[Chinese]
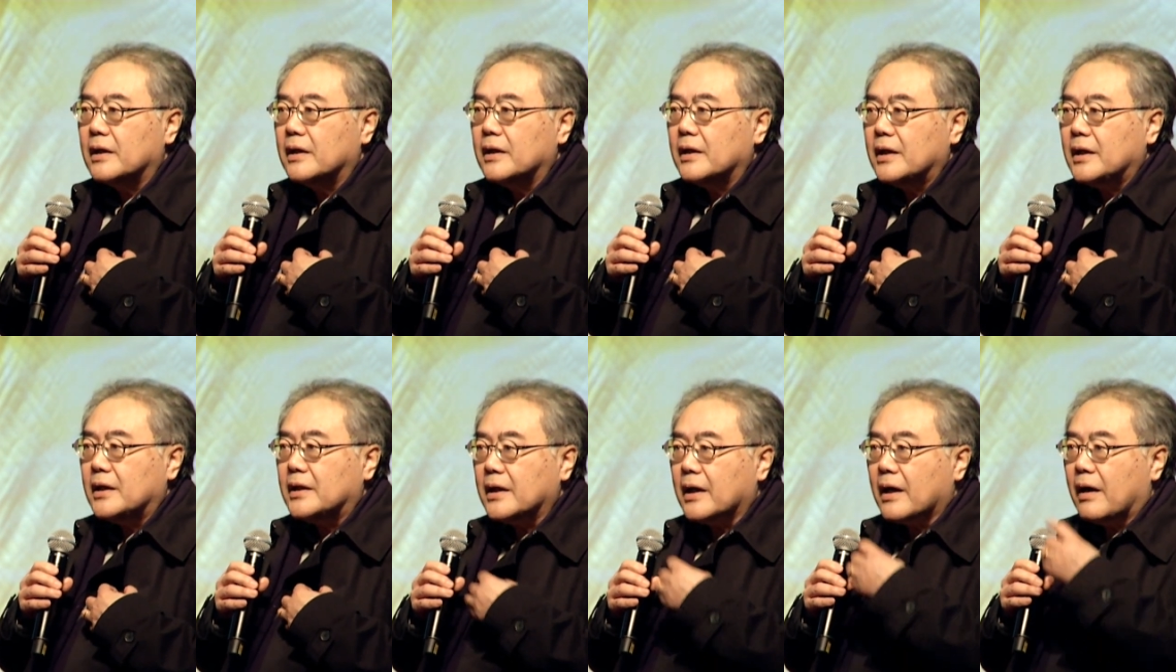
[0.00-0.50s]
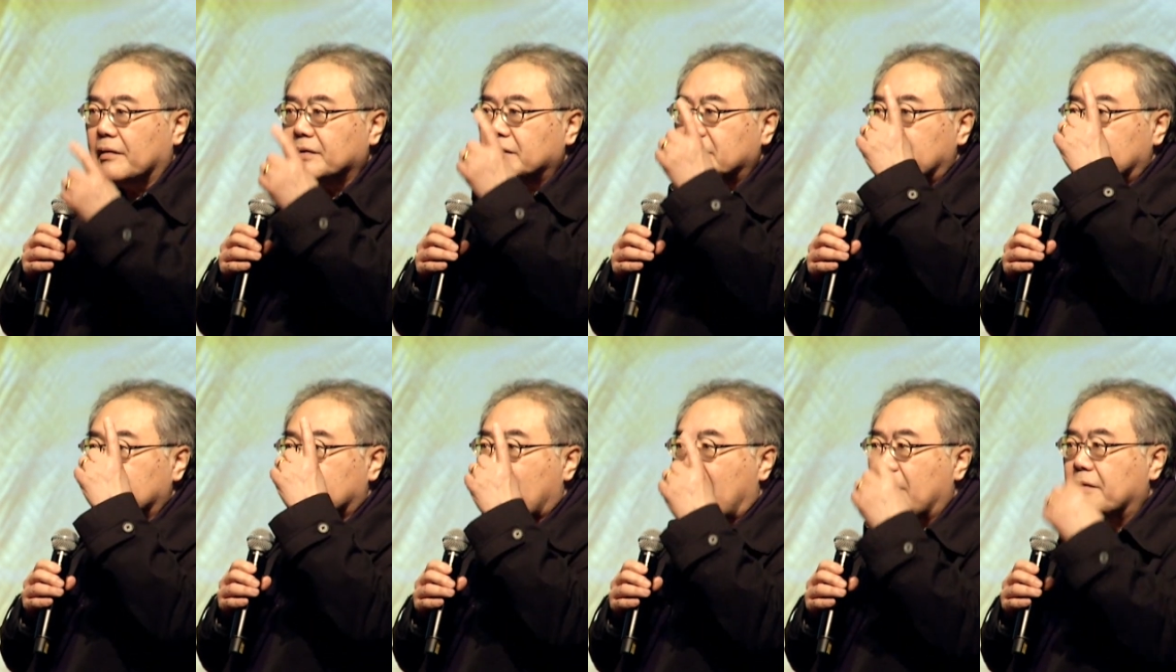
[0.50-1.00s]
一定要
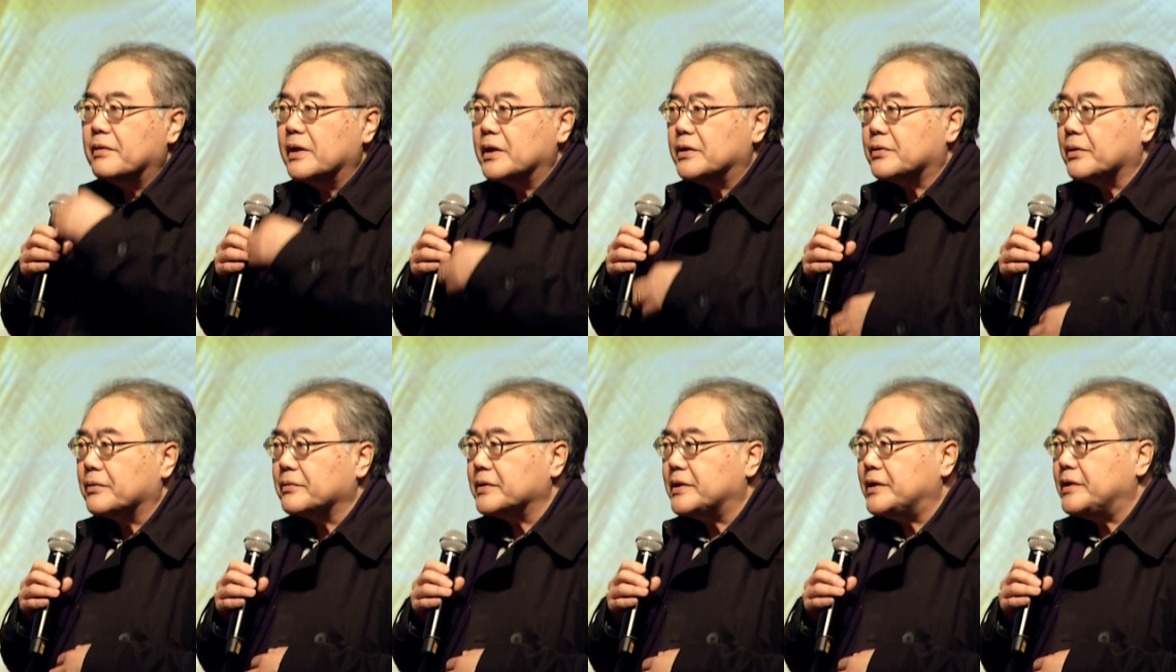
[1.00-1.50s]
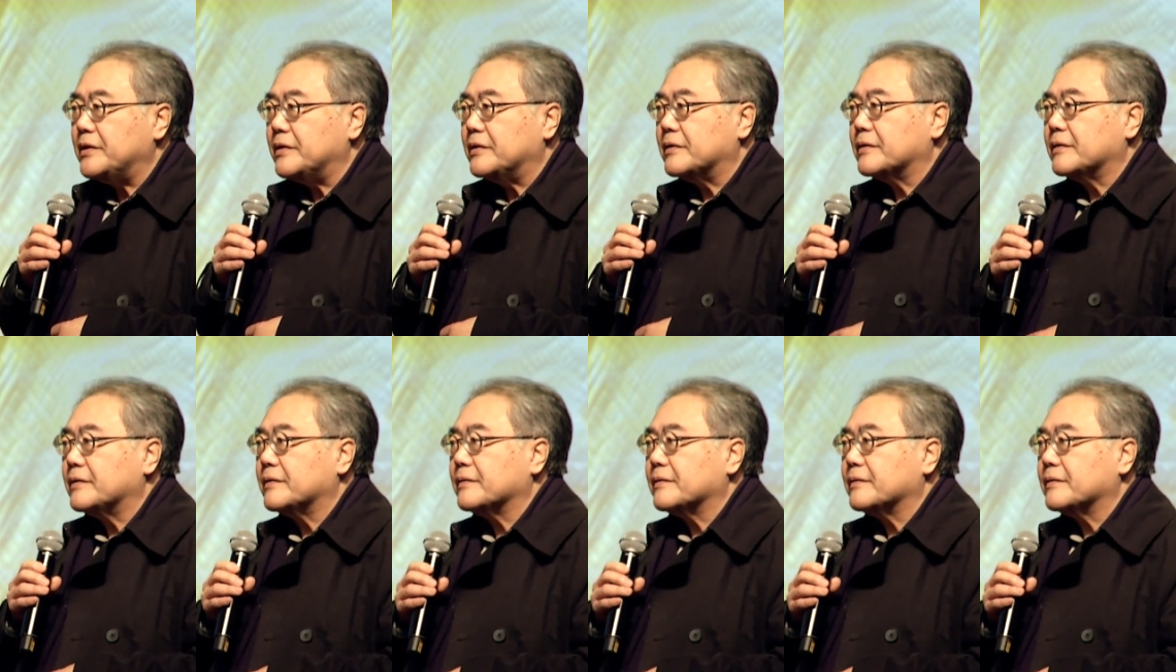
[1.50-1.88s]
以他为中心。